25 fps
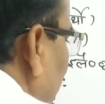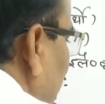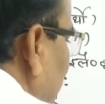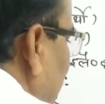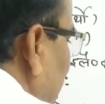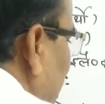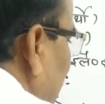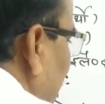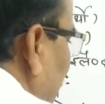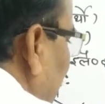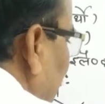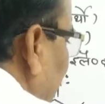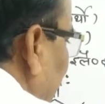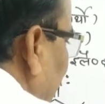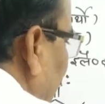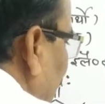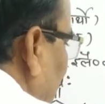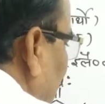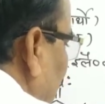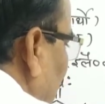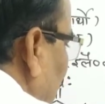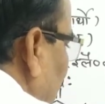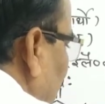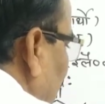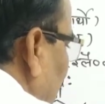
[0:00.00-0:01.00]
जिसने ले
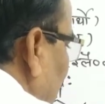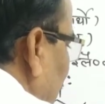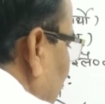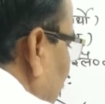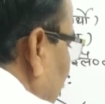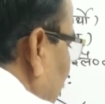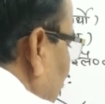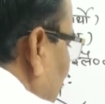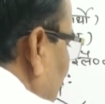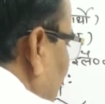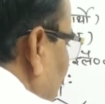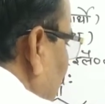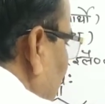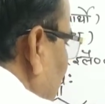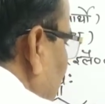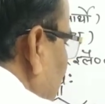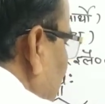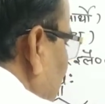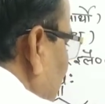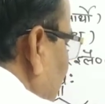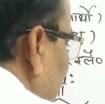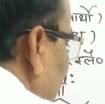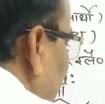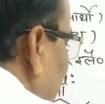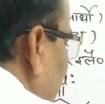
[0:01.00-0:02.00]
रखा था
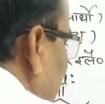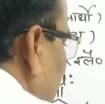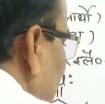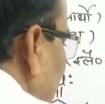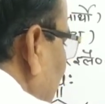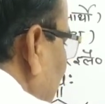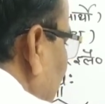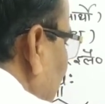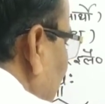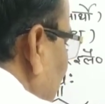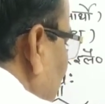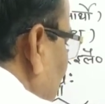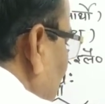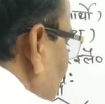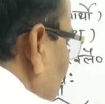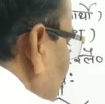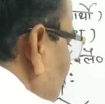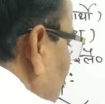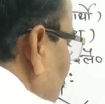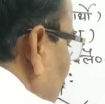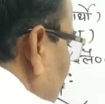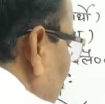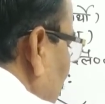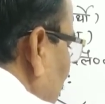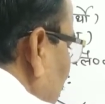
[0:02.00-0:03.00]
इसने इसका इलेक्ट्रॉन
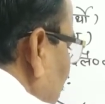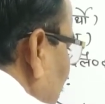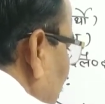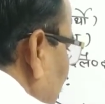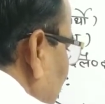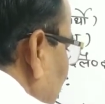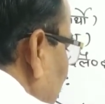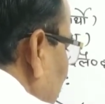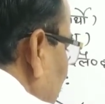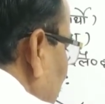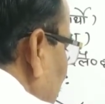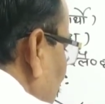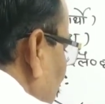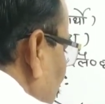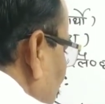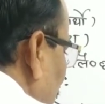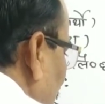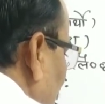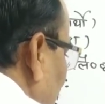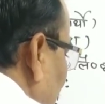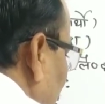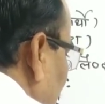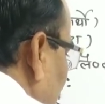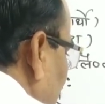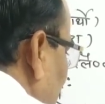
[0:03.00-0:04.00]
इसको दे दिया इसने
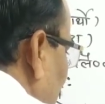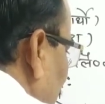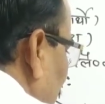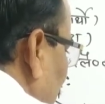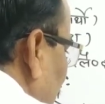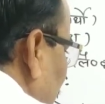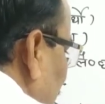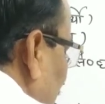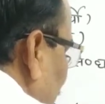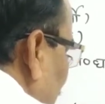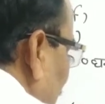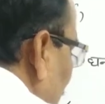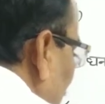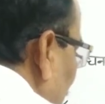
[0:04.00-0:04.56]
उठाया इसको दे दिया